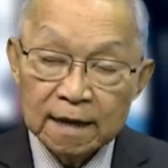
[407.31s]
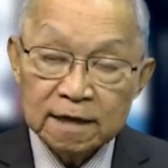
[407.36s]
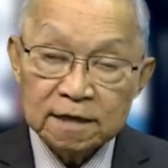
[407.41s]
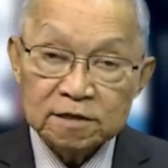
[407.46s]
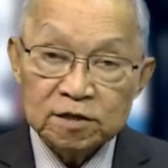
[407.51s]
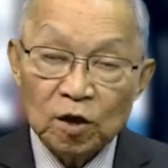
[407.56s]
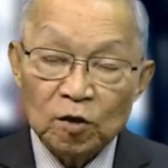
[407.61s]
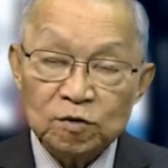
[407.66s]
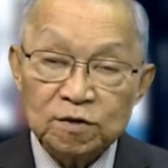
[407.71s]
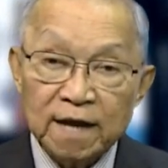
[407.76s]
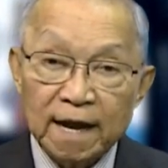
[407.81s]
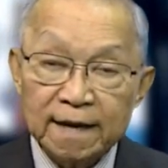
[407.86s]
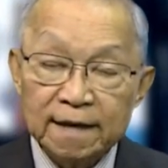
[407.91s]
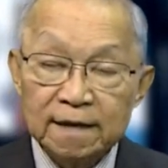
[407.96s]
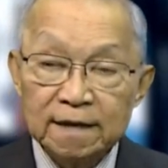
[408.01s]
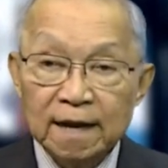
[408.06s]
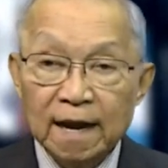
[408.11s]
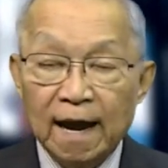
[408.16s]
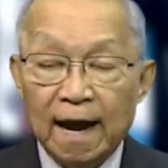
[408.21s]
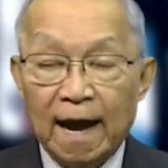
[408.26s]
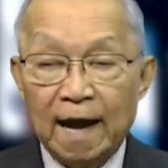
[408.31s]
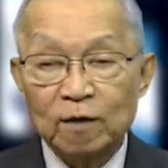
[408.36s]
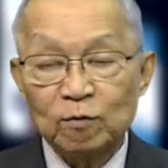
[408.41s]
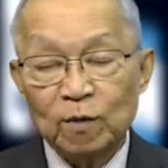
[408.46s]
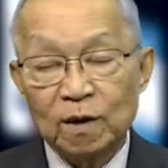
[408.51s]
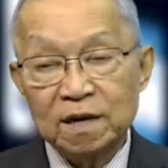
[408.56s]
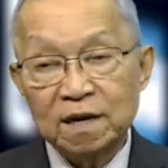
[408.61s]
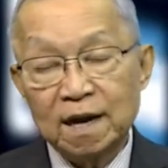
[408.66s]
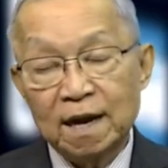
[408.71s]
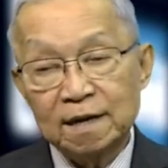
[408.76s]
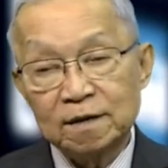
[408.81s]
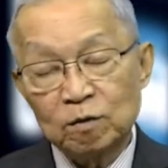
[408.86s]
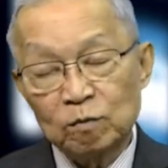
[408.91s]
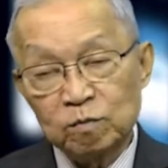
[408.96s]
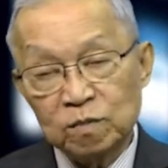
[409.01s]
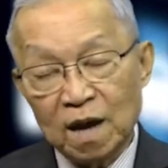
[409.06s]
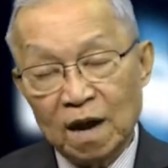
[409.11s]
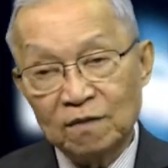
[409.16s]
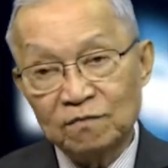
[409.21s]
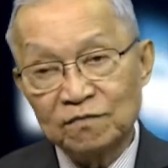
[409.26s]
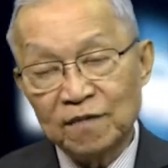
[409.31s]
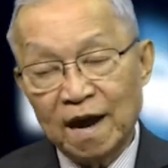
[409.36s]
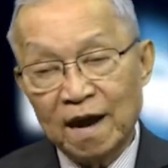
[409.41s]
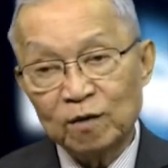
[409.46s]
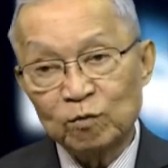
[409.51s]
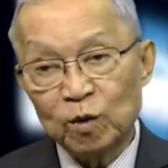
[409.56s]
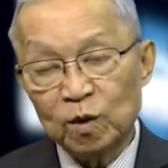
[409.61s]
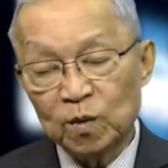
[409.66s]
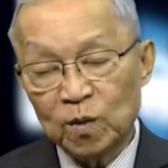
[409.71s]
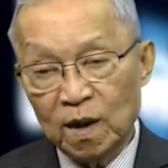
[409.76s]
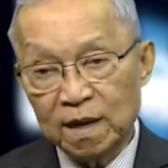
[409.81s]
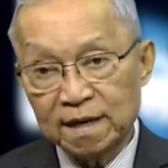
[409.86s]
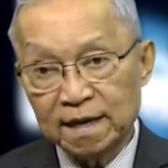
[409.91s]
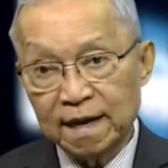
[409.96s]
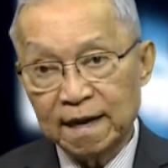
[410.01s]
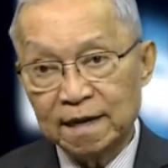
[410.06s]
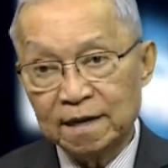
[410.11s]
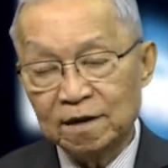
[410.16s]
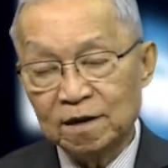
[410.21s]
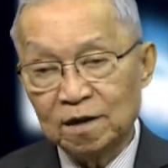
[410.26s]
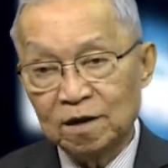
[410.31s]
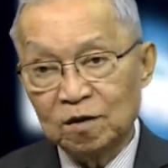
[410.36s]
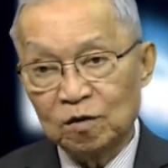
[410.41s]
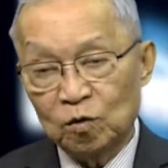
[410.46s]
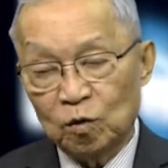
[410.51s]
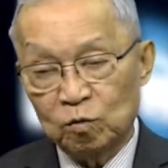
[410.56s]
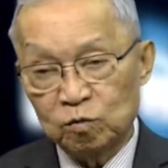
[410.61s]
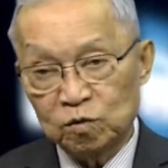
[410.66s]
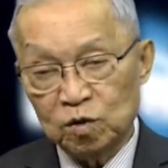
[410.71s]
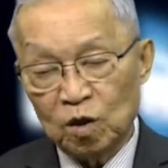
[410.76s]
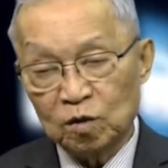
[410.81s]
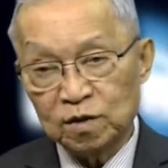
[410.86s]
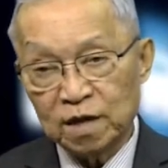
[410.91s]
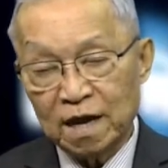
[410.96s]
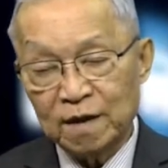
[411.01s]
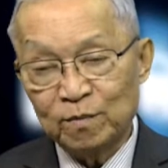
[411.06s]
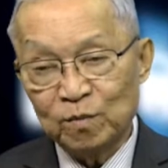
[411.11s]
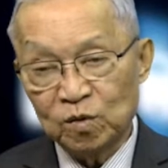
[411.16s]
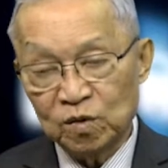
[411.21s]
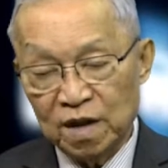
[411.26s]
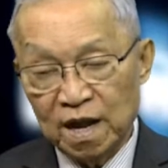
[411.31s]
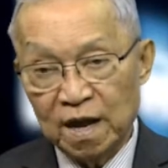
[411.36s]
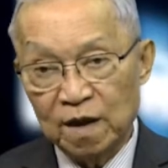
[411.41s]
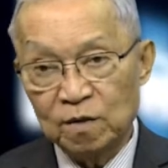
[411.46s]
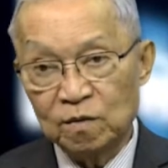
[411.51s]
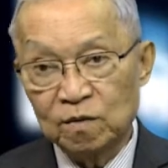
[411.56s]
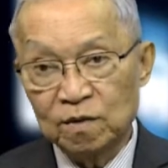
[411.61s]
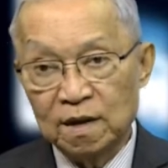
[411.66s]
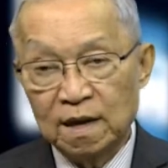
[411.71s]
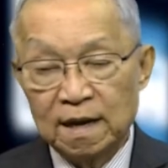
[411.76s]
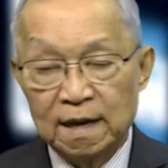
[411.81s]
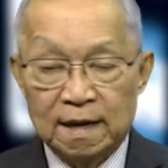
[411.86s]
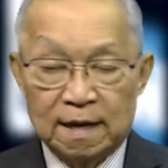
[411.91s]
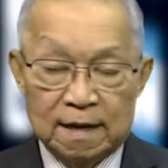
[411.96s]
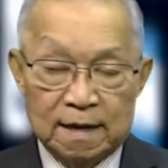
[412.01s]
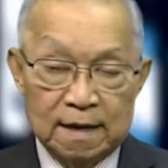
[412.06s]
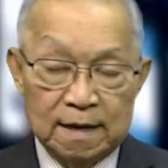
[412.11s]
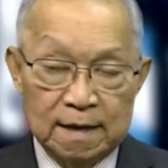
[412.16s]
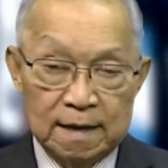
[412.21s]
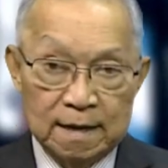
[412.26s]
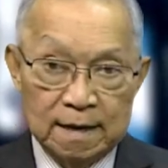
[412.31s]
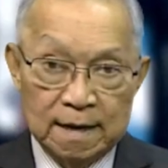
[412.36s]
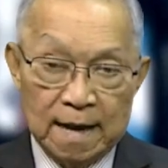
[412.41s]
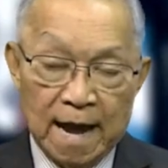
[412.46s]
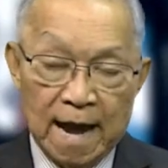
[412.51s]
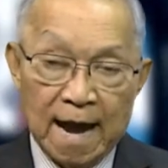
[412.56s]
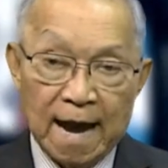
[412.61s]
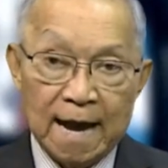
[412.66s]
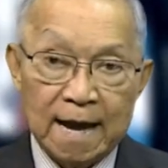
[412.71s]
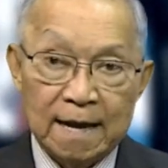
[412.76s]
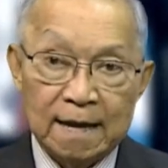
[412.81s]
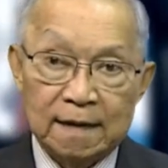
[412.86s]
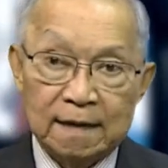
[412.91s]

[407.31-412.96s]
So sánh hải quân Trung Cộng và hải quân Hoa Kỳ cũng cho thấy một điều là